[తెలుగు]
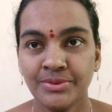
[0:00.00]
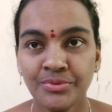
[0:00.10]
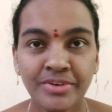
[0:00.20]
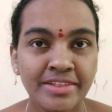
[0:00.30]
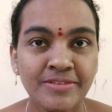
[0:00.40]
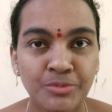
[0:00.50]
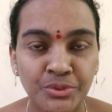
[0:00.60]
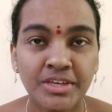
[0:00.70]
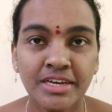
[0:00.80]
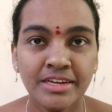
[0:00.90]
సో ఫ్రెండ్స్
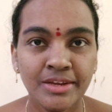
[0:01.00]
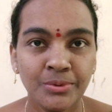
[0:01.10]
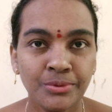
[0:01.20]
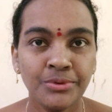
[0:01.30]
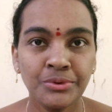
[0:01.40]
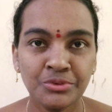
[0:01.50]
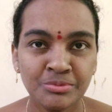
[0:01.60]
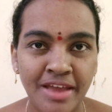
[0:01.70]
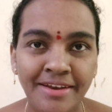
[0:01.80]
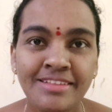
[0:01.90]
ముందుగా నేను
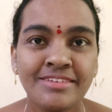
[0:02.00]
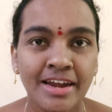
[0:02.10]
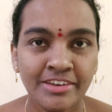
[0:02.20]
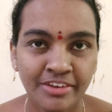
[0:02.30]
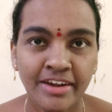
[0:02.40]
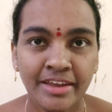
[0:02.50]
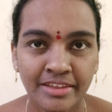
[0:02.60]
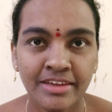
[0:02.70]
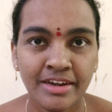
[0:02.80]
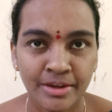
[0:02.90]
యూట్యూబ్ ఛానల్ స్టార్ట్
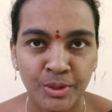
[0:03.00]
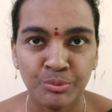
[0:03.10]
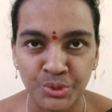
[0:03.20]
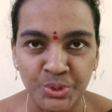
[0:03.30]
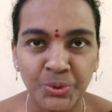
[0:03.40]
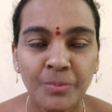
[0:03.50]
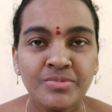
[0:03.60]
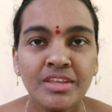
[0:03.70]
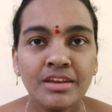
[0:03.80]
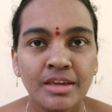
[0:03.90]
చేయడానికి కంటే ముందు
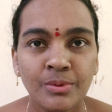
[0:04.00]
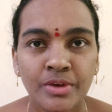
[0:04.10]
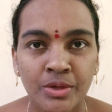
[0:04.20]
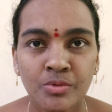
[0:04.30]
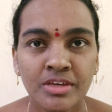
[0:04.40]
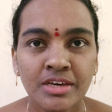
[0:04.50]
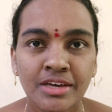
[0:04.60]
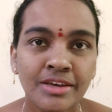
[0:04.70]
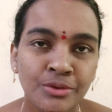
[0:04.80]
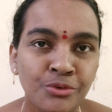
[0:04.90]
నేను ఎక్కువగా
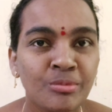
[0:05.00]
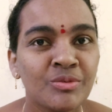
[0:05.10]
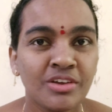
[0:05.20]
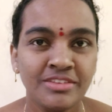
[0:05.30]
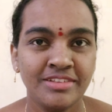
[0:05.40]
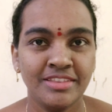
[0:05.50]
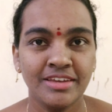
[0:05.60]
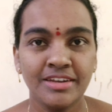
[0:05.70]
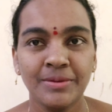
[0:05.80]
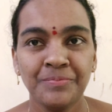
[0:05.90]
యూట్యూబ్ని వాచ్
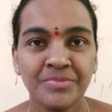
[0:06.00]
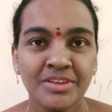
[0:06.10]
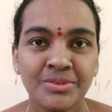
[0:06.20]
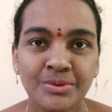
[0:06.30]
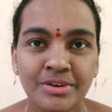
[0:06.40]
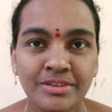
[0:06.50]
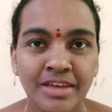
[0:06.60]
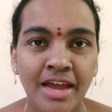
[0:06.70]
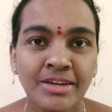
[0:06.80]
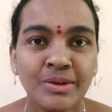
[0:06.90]
చేసేదాన్ని సో
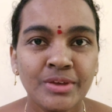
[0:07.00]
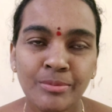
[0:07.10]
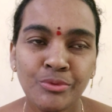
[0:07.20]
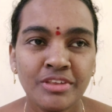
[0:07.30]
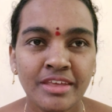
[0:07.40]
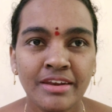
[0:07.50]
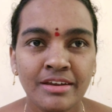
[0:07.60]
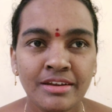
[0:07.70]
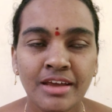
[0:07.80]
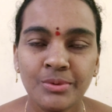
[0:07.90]
దాంట్లో ఏం చూసేదాన్ని
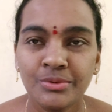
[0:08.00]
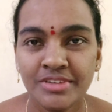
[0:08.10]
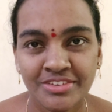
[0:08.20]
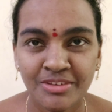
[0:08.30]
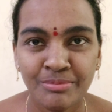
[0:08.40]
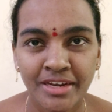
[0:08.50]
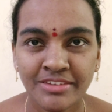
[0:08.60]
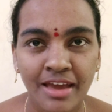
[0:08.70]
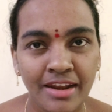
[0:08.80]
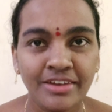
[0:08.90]
అంటే నాకు స్టిచ్చింగ్ పైన
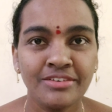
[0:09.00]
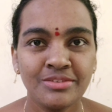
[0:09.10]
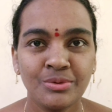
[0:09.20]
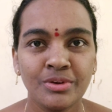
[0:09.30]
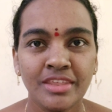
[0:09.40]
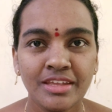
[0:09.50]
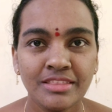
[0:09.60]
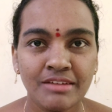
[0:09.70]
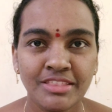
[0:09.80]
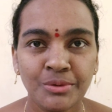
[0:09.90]
చాలా ఇంట్రెస్ట్ ఉంది
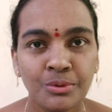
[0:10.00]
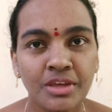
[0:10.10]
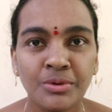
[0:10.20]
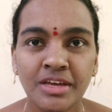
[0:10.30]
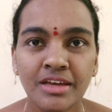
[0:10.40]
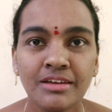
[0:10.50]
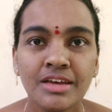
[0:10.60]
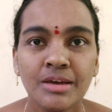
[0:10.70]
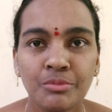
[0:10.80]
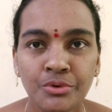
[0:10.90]
తర్వాత కుకింగ్ కూడా
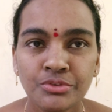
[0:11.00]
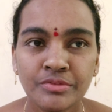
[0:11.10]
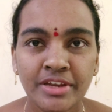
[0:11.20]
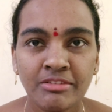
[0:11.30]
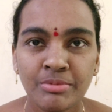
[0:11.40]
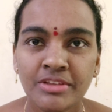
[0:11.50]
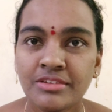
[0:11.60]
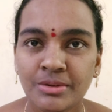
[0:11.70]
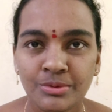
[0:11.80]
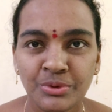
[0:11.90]
మోస్ట్ ఆఫ్ ద రెసిపీస్
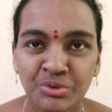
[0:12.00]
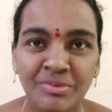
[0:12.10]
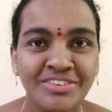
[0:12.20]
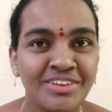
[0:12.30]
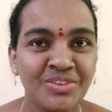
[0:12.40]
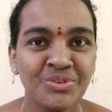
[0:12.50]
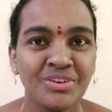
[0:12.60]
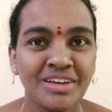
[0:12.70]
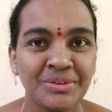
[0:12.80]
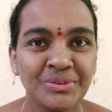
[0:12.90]
నేను యూట్యూబ్ నుంచి
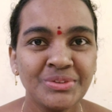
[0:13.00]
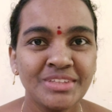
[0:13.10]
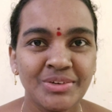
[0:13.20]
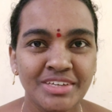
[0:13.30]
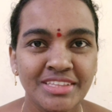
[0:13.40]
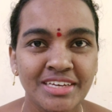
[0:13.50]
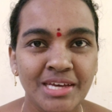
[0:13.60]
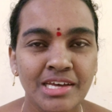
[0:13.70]
నేర్చుకున్నాను తర్వాత